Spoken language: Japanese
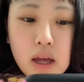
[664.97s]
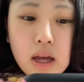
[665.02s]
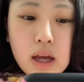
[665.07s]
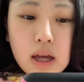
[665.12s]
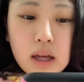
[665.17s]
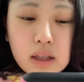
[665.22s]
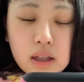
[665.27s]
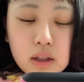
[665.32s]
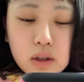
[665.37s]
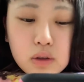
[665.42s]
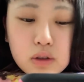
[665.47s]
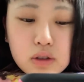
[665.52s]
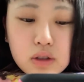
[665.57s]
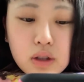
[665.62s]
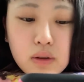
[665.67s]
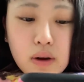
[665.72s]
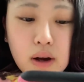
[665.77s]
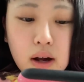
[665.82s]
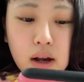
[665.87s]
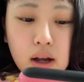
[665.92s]
で、途中でわ
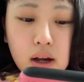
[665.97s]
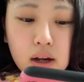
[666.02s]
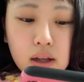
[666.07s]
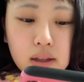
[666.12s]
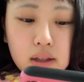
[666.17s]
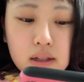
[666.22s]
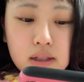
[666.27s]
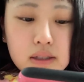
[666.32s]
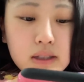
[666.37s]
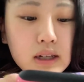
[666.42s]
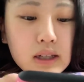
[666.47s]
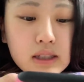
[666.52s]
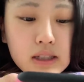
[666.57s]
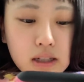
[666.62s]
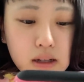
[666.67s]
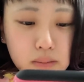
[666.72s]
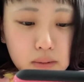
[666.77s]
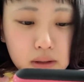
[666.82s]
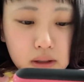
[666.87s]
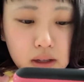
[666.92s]
からんかったりしたら調
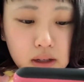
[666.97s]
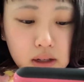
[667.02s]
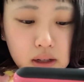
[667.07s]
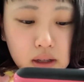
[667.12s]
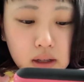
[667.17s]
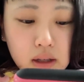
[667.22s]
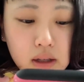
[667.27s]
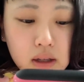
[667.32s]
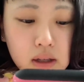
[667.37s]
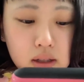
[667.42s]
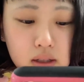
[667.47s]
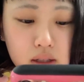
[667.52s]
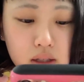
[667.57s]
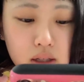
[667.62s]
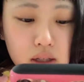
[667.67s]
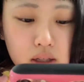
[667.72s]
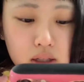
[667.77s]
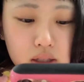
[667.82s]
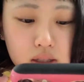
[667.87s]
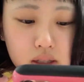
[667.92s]
べたり
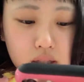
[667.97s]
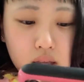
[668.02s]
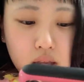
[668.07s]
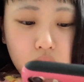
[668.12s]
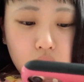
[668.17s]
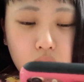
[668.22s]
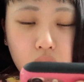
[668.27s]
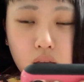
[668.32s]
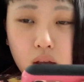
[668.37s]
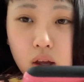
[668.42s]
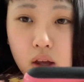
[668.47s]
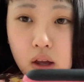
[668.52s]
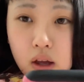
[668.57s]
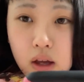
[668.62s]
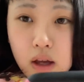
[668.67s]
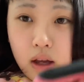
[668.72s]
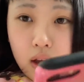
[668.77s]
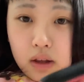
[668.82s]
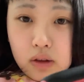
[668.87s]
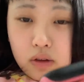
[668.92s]
して、
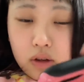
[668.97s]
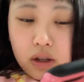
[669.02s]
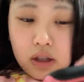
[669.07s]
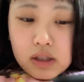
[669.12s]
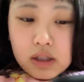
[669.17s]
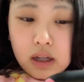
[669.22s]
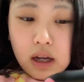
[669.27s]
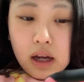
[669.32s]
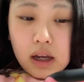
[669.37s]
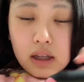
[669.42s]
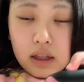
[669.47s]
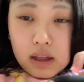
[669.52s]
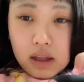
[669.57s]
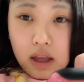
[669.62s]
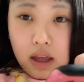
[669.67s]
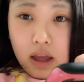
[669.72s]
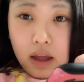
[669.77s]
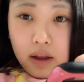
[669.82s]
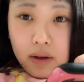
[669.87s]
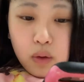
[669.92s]
とりあえず書い
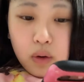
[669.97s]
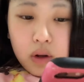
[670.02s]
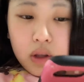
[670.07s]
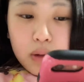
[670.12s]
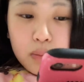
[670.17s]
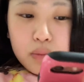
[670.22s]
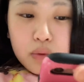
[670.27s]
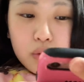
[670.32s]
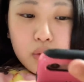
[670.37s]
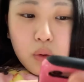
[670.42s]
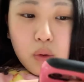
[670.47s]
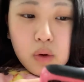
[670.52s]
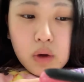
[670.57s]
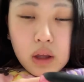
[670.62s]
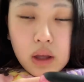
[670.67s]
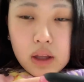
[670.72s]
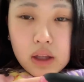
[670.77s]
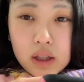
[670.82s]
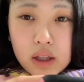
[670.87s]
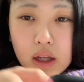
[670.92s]
て、これで文 OK
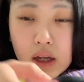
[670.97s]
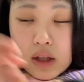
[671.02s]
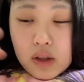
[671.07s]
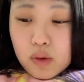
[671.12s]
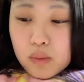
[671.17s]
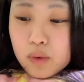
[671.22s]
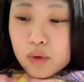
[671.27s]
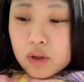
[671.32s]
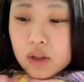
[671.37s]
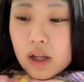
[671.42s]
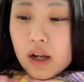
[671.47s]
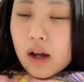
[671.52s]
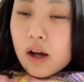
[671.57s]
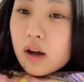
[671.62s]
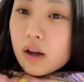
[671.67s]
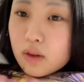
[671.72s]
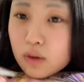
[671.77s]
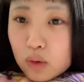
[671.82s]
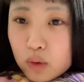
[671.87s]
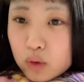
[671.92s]
だなと思ったら
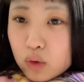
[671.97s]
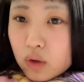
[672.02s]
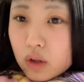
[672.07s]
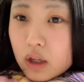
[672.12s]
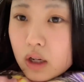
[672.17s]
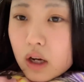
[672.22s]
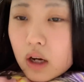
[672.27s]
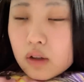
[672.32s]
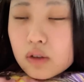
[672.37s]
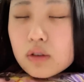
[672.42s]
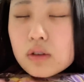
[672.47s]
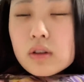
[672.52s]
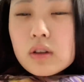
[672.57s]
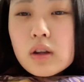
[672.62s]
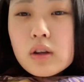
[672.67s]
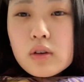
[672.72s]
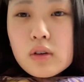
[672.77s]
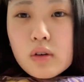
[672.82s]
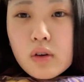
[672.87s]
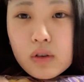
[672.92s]
ノートに書くってい
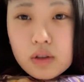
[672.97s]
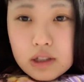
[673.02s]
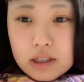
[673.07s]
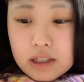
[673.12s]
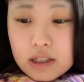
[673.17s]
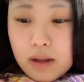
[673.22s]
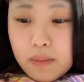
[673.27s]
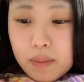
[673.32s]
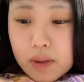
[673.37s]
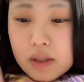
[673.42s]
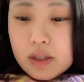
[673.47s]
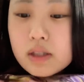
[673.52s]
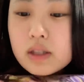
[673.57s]
うようにしてます。